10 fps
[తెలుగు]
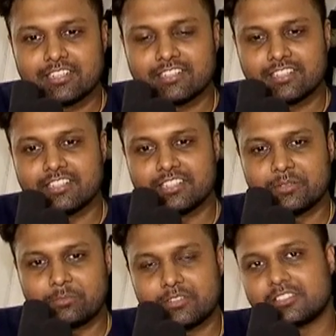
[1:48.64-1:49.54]
ఎందుకంటే
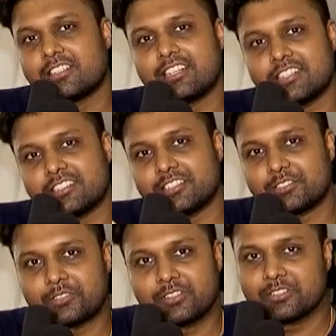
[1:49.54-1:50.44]
పవర్ స్టార్ గారి చేత
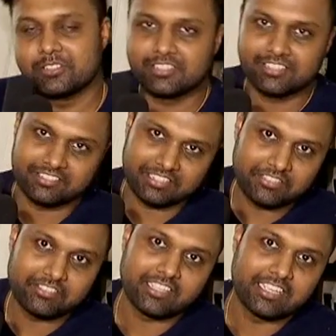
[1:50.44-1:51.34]
సాంగ్
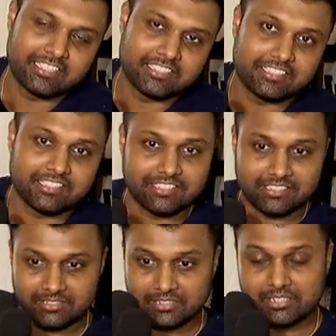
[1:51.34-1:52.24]
త్రివిక్రమ్ గారి చేత
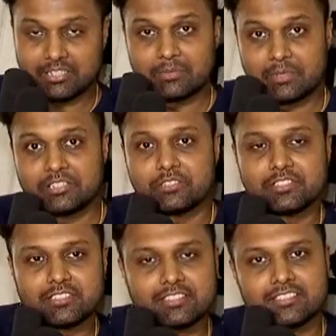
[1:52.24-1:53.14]
బెస్ట్ uh,
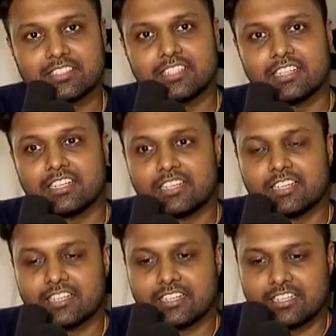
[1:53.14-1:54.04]
విషెస్
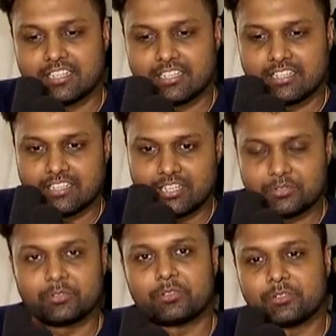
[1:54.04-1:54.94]

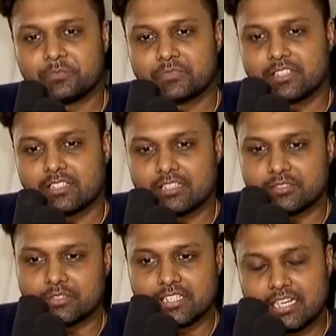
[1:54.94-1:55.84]
అందుకున్నాం
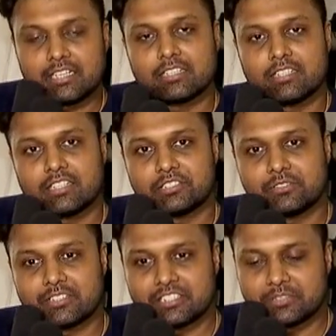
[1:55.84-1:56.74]
సో ఈ ఆటగదరా
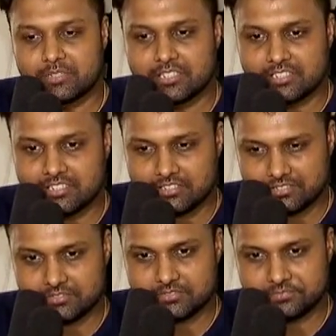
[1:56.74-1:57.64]
శివ సినిమా
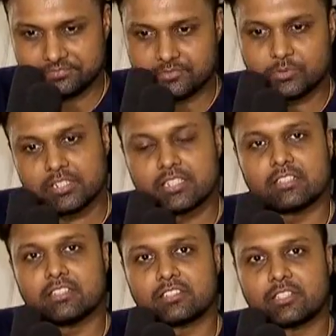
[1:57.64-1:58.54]
ట్వంటీ
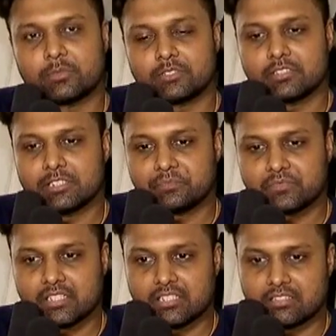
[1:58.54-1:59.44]
ఎయిత్ రిలీజ్ కాబోతుంది
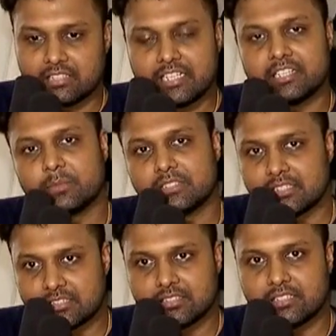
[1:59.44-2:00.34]
డైరెక్టెడ్ బై
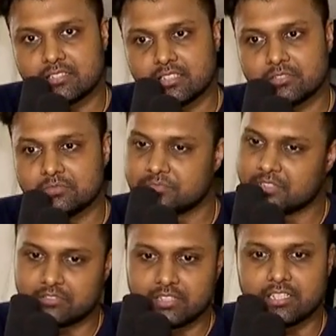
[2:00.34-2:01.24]
చంద్రసిద్ధార్థ్ గారు
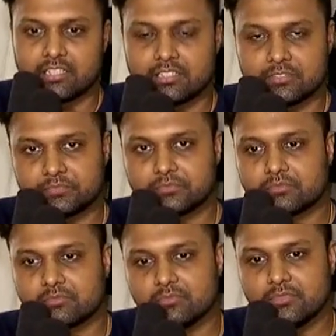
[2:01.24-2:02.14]
వెరీ
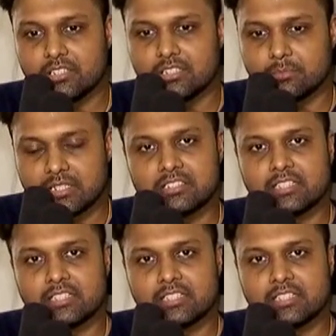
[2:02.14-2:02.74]
మంచి